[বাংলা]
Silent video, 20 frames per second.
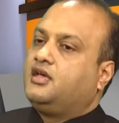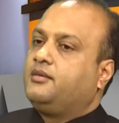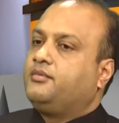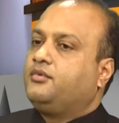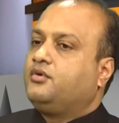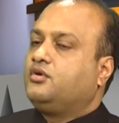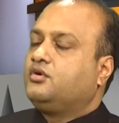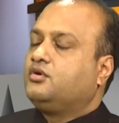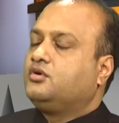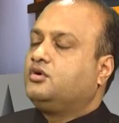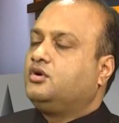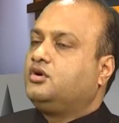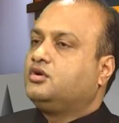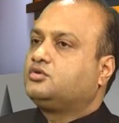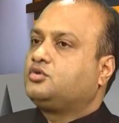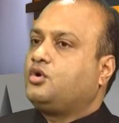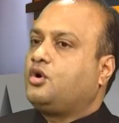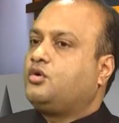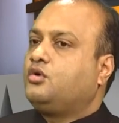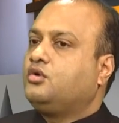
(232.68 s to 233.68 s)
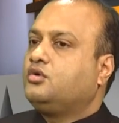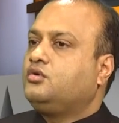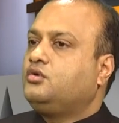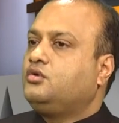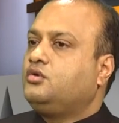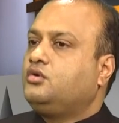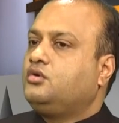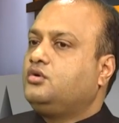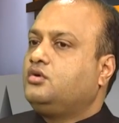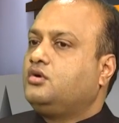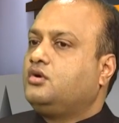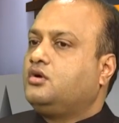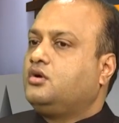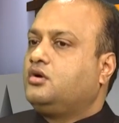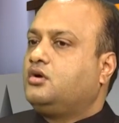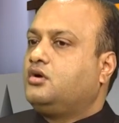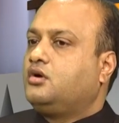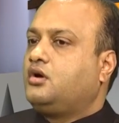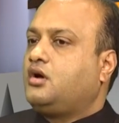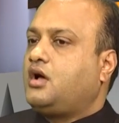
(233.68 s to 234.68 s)
এবং তখনও
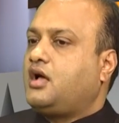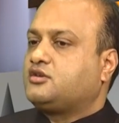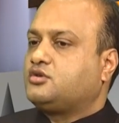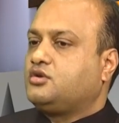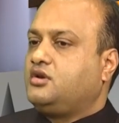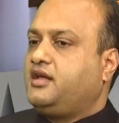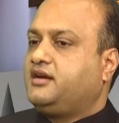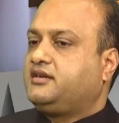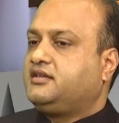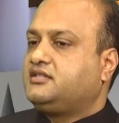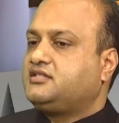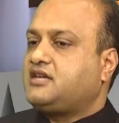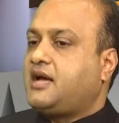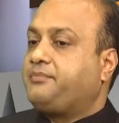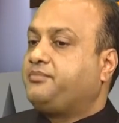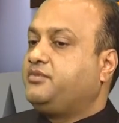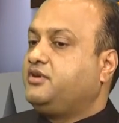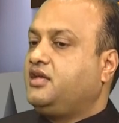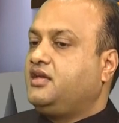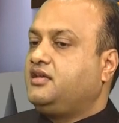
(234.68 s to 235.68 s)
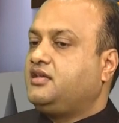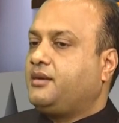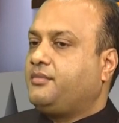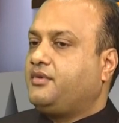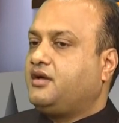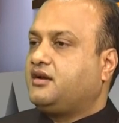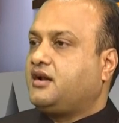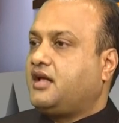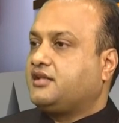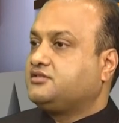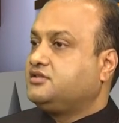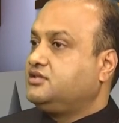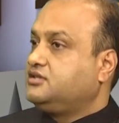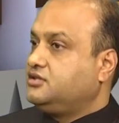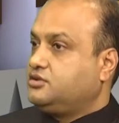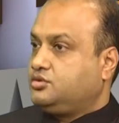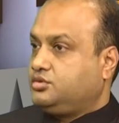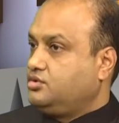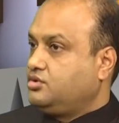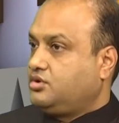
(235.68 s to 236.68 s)
আসলে একটি চাপ নিয়েই আমার
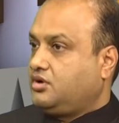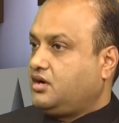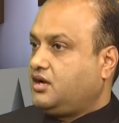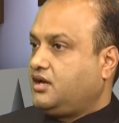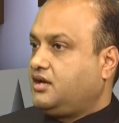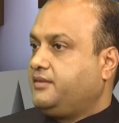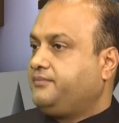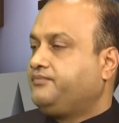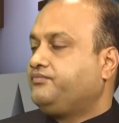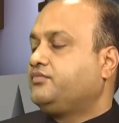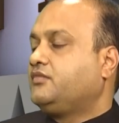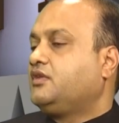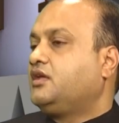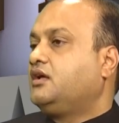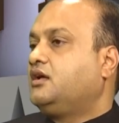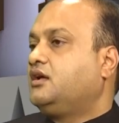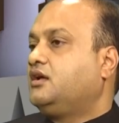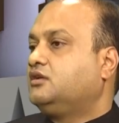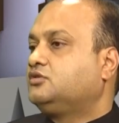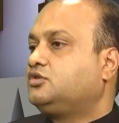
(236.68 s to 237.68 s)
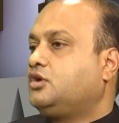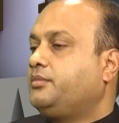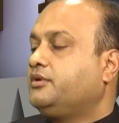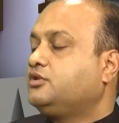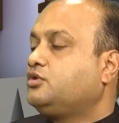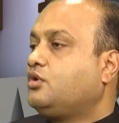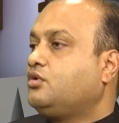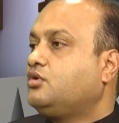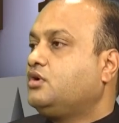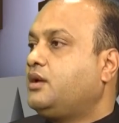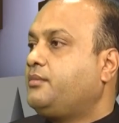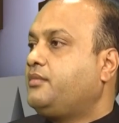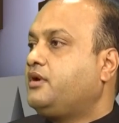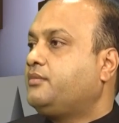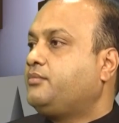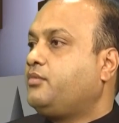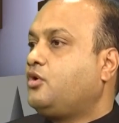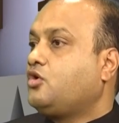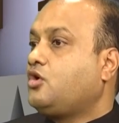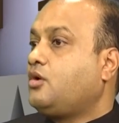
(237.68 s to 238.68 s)
রাজনীতি শুরু করা তবে তখন
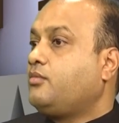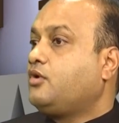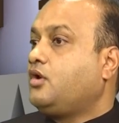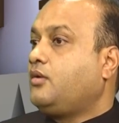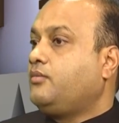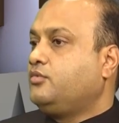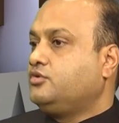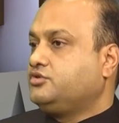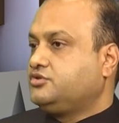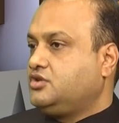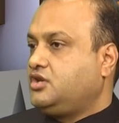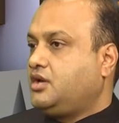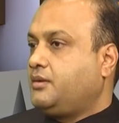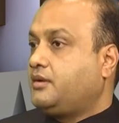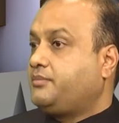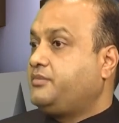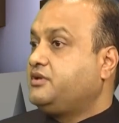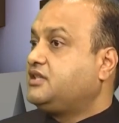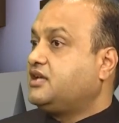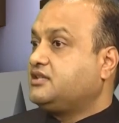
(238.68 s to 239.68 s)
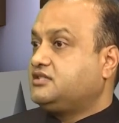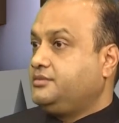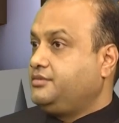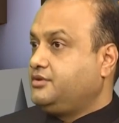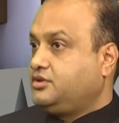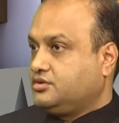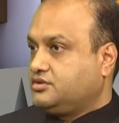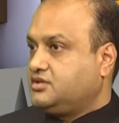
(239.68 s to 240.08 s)
আমার বড় অবলম্বন ছিল আমার পিতা জীবিত